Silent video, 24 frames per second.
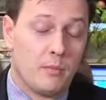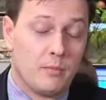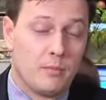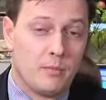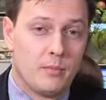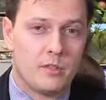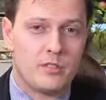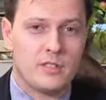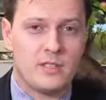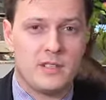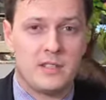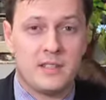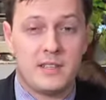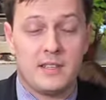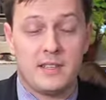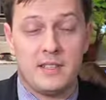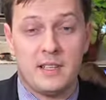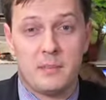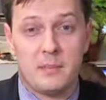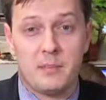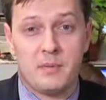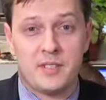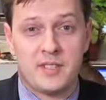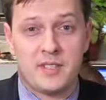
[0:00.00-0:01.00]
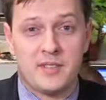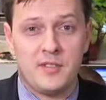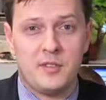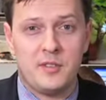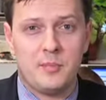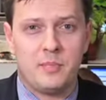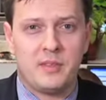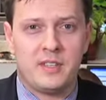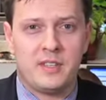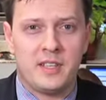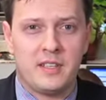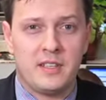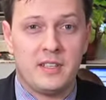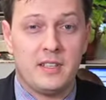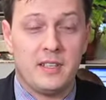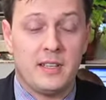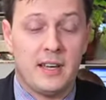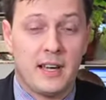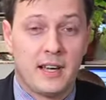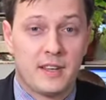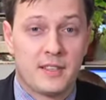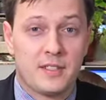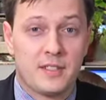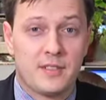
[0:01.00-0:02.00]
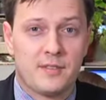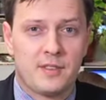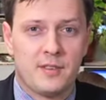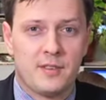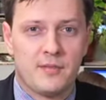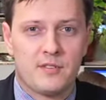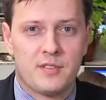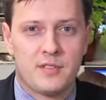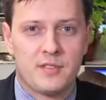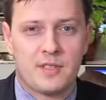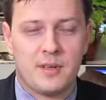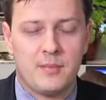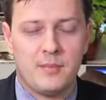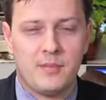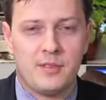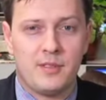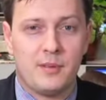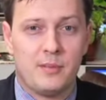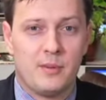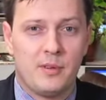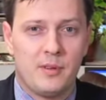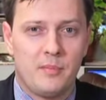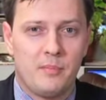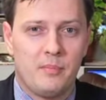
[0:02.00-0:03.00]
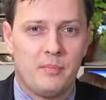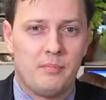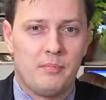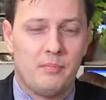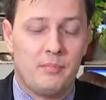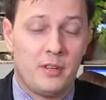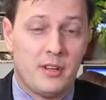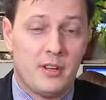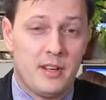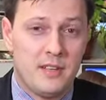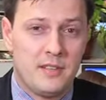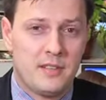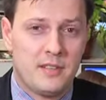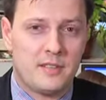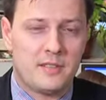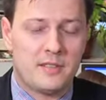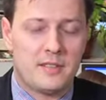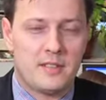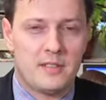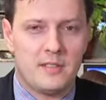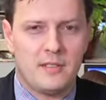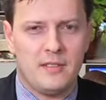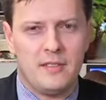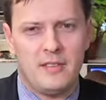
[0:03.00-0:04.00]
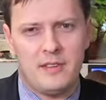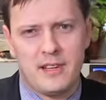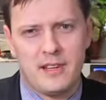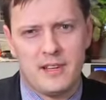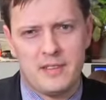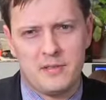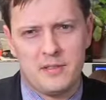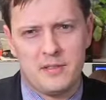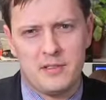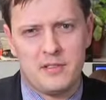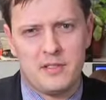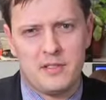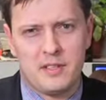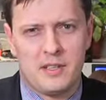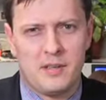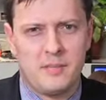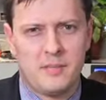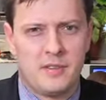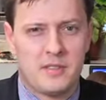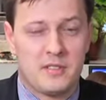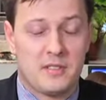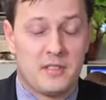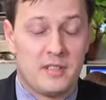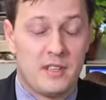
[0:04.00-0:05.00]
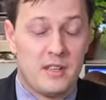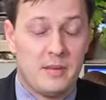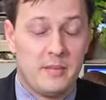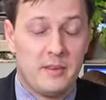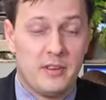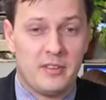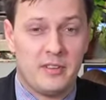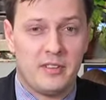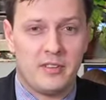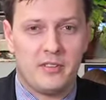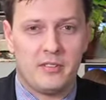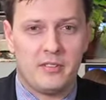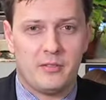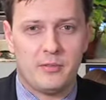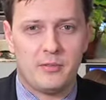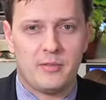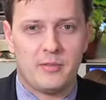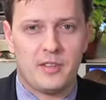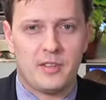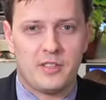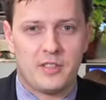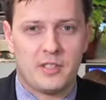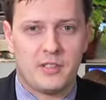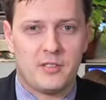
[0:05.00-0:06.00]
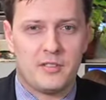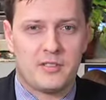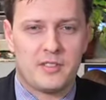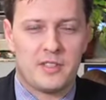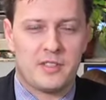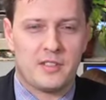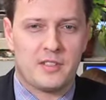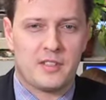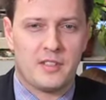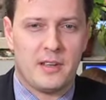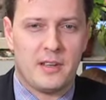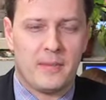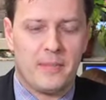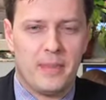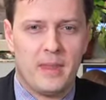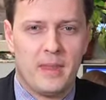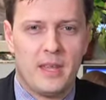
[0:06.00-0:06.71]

można jednak postawić pytanie, a gdzie w tym wszystkim dobro koalicji? Okazuje się chyba, że nie ma ono tu większego znaczenia.